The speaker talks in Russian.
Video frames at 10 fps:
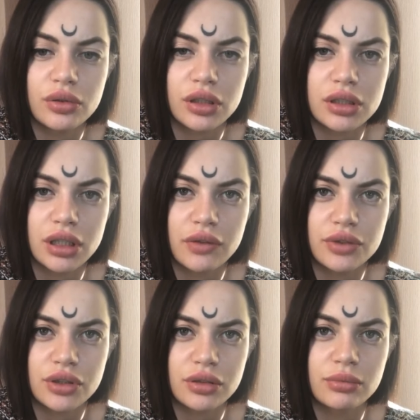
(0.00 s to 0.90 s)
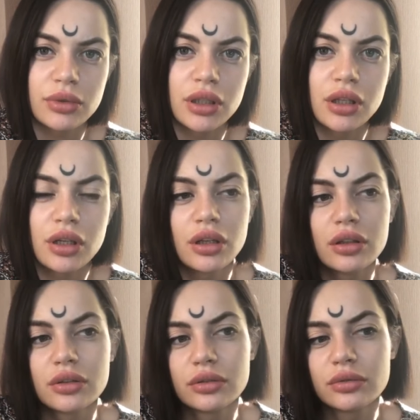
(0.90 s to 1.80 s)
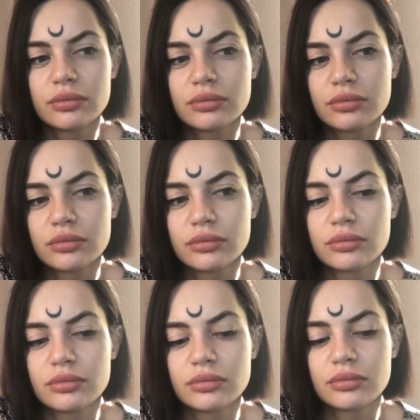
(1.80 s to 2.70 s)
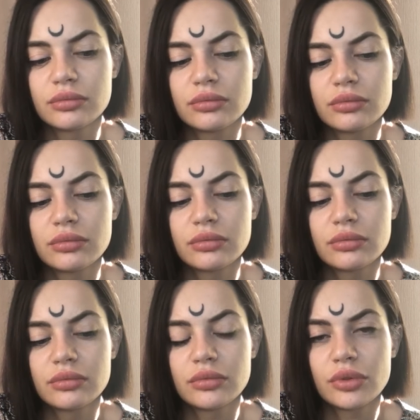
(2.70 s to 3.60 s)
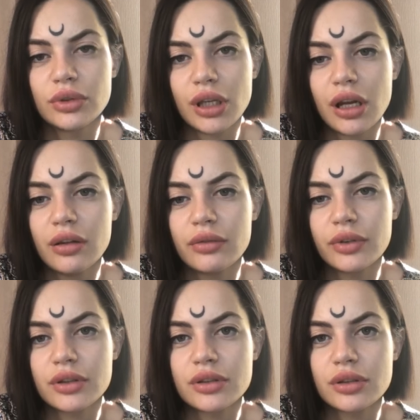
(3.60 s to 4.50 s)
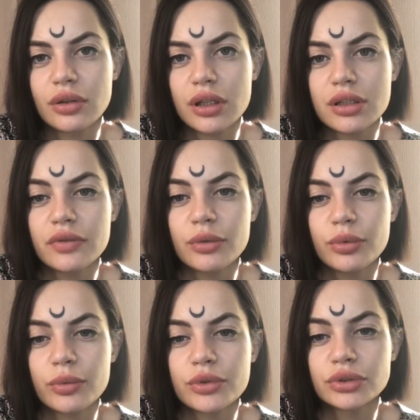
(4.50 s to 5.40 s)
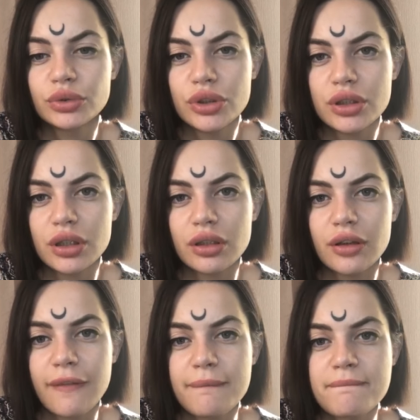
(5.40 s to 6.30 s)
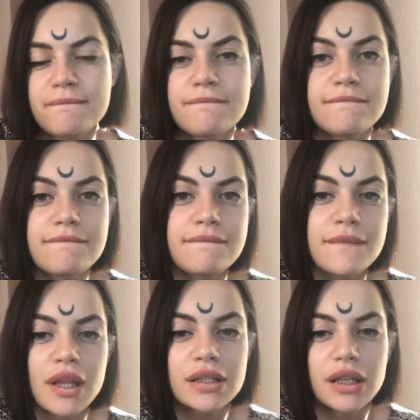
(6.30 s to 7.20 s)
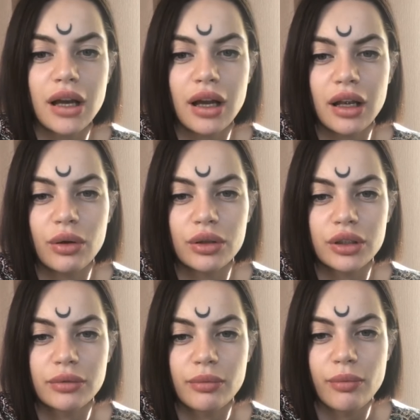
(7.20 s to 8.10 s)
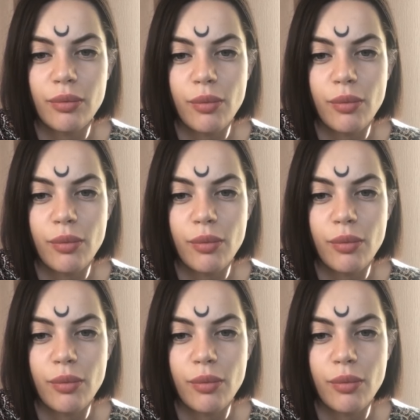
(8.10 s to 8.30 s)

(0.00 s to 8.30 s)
Илью красавчиком. Но я в этой ситуации в любом случае за Алены.